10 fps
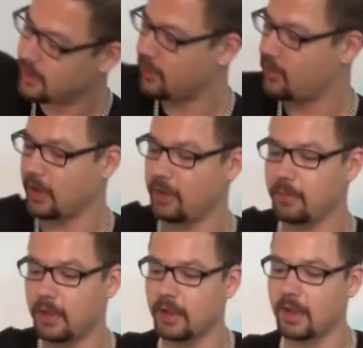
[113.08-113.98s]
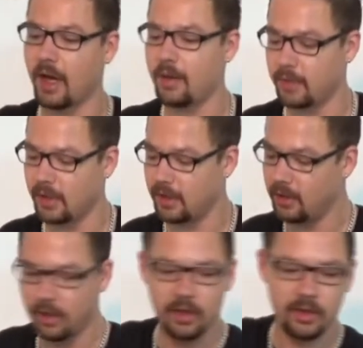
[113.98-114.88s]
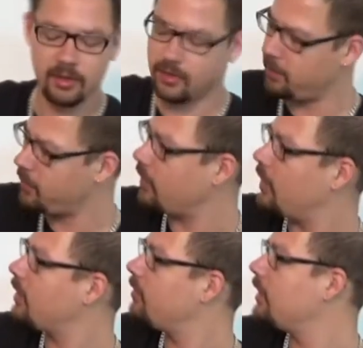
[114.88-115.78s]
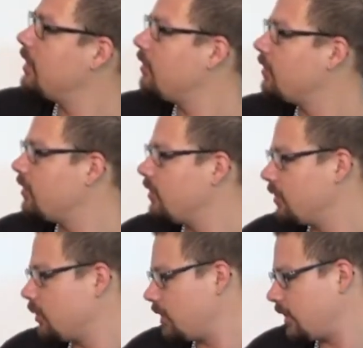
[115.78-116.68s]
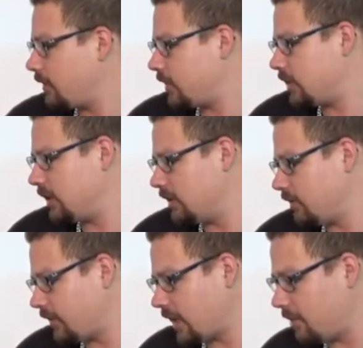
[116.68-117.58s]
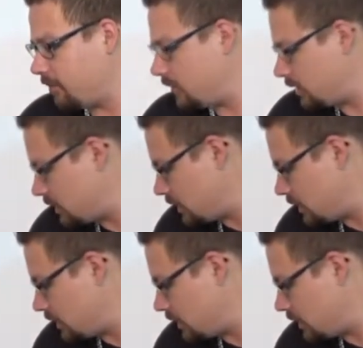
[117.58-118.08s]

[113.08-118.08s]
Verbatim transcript: Das dreht man dann dreimal. Und das gibt es wohl irgendwie in 100 verschiedenen Farben.